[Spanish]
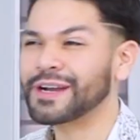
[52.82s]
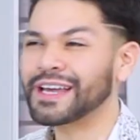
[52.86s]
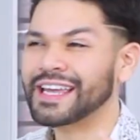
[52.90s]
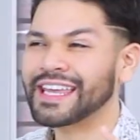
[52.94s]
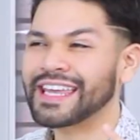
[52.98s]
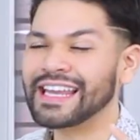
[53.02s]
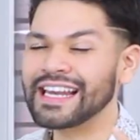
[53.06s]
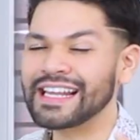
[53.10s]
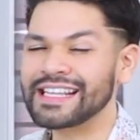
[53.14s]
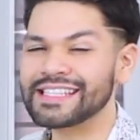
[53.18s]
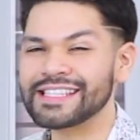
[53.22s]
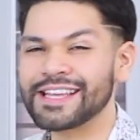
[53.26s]
Por
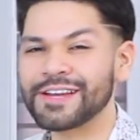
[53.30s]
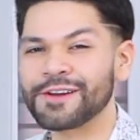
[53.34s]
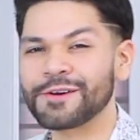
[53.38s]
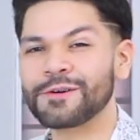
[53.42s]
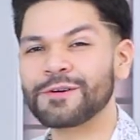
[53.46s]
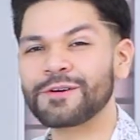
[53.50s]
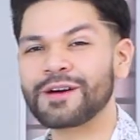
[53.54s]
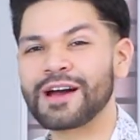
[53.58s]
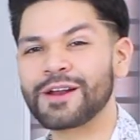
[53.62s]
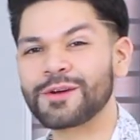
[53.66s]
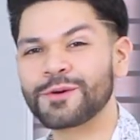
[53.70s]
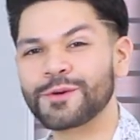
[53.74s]
aquí les
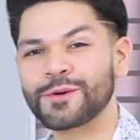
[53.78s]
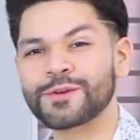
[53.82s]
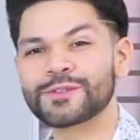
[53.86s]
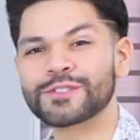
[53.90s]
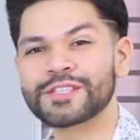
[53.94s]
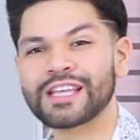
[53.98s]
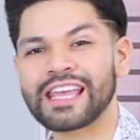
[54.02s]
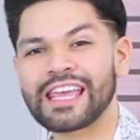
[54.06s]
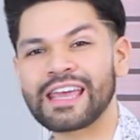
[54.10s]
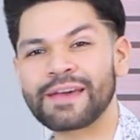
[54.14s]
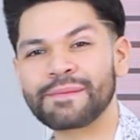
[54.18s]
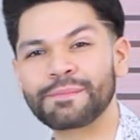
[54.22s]
dejo
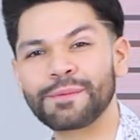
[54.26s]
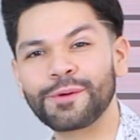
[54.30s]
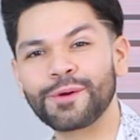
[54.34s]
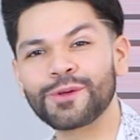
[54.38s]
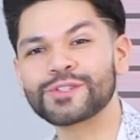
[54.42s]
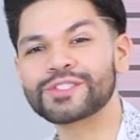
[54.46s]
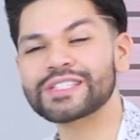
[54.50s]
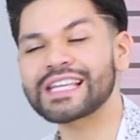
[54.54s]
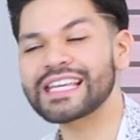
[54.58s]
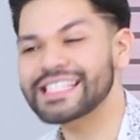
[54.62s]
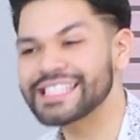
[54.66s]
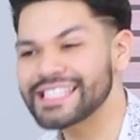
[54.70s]
algunos
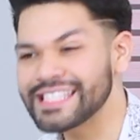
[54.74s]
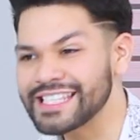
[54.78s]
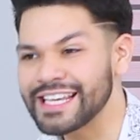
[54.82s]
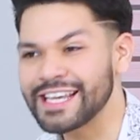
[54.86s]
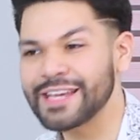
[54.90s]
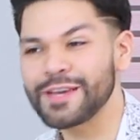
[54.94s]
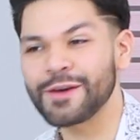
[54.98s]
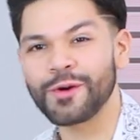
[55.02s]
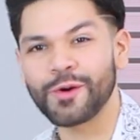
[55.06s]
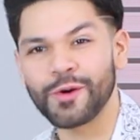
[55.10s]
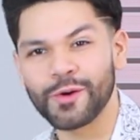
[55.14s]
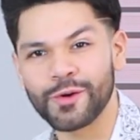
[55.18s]
ejemplos y
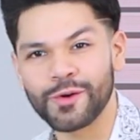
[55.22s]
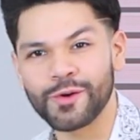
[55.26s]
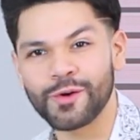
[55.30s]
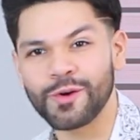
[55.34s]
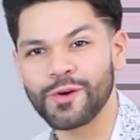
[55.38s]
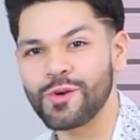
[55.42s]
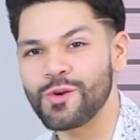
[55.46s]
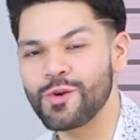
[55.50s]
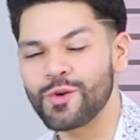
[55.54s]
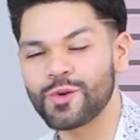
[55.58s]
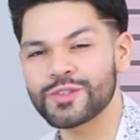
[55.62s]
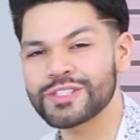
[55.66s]
sí o
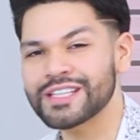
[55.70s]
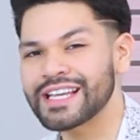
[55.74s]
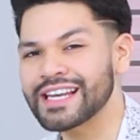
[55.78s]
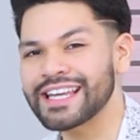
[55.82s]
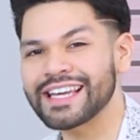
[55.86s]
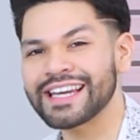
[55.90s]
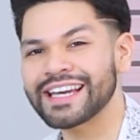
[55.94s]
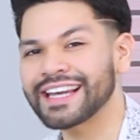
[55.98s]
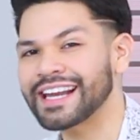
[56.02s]
no lucen